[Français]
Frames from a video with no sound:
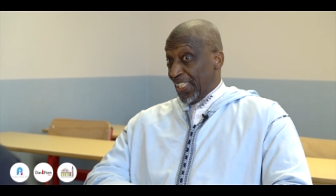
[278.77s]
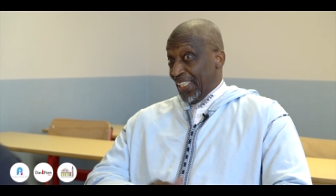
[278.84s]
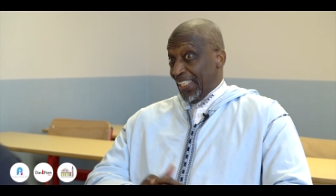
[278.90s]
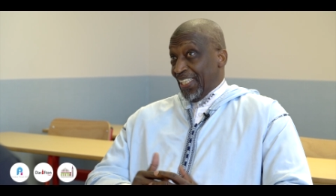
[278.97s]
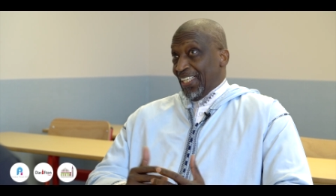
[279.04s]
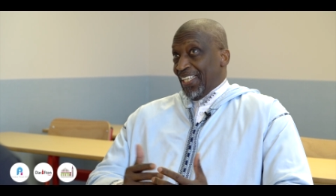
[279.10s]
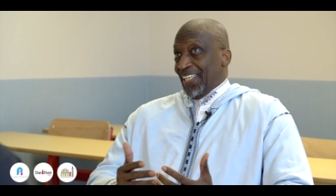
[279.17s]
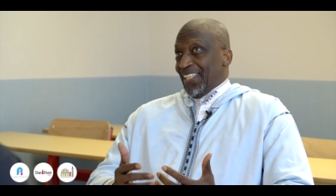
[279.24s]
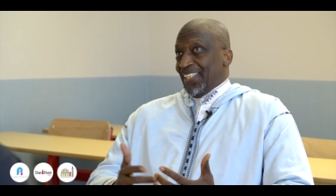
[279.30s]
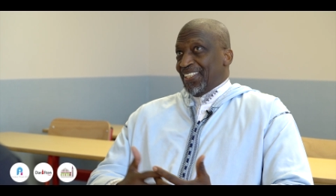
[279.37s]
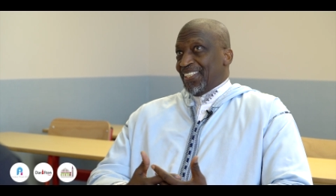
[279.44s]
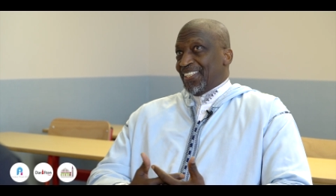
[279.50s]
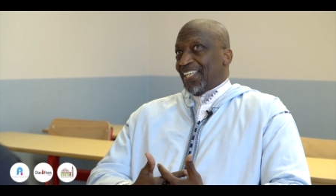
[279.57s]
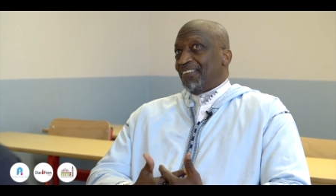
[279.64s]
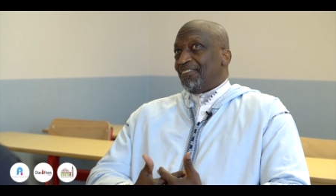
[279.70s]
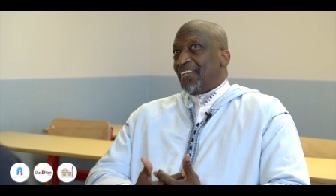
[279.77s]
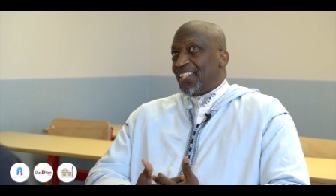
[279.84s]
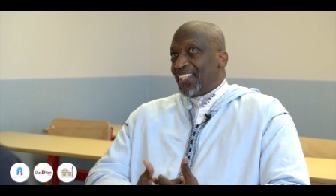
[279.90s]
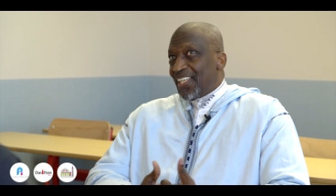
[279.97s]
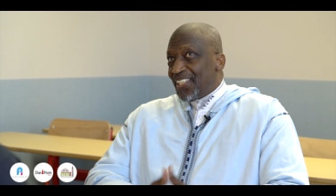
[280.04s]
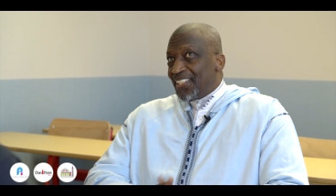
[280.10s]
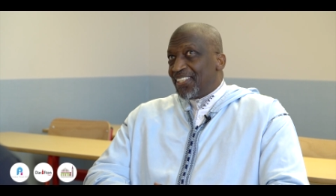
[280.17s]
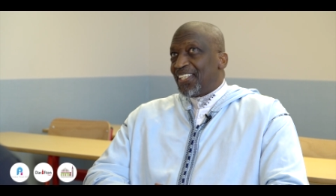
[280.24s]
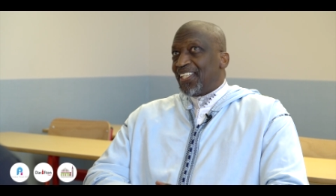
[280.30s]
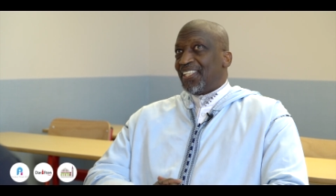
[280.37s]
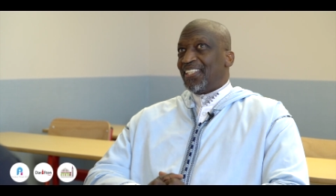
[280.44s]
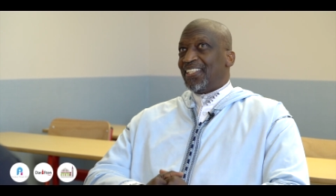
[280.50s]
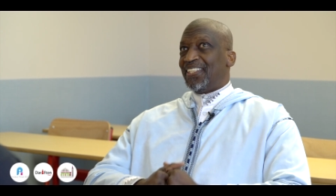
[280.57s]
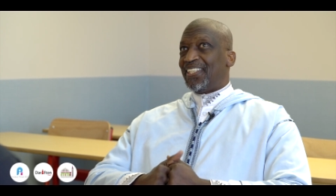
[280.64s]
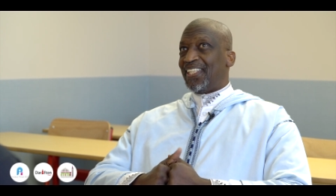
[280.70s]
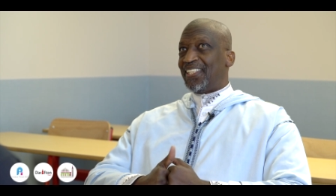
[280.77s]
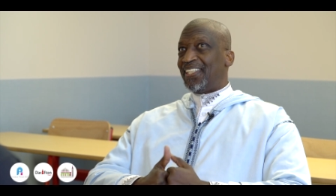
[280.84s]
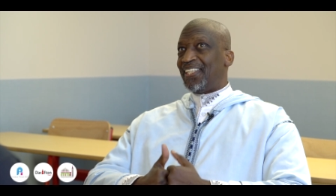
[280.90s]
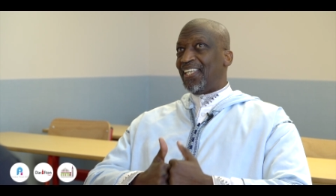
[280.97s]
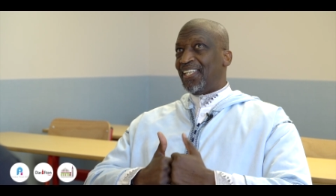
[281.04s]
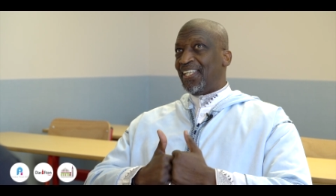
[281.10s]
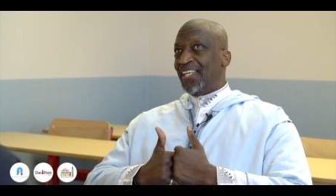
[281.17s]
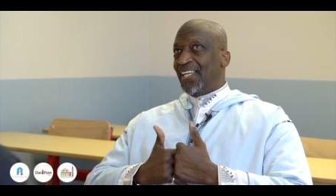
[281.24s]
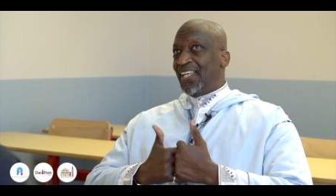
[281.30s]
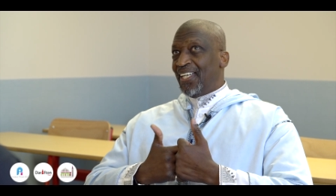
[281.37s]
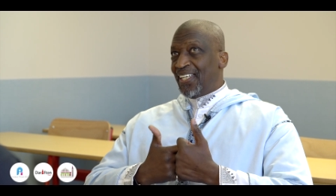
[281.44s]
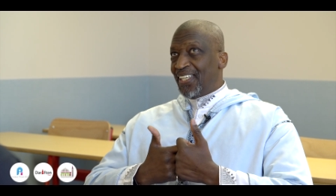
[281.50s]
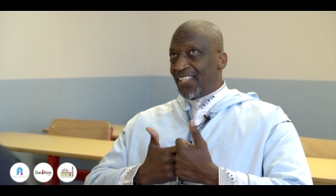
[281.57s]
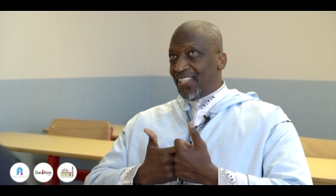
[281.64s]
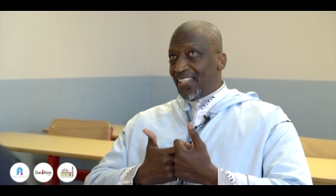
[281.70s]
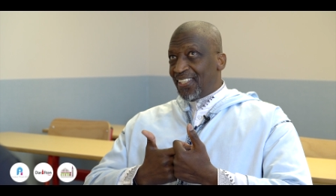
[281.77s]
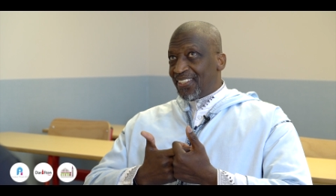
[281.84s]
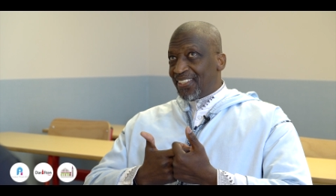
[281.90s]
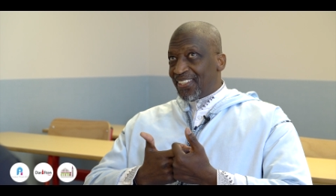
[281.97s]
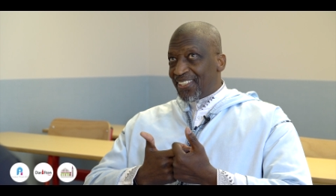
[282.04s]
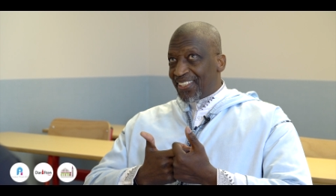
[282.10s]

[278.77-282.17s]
Et les savants d'antan, ils étaient euh,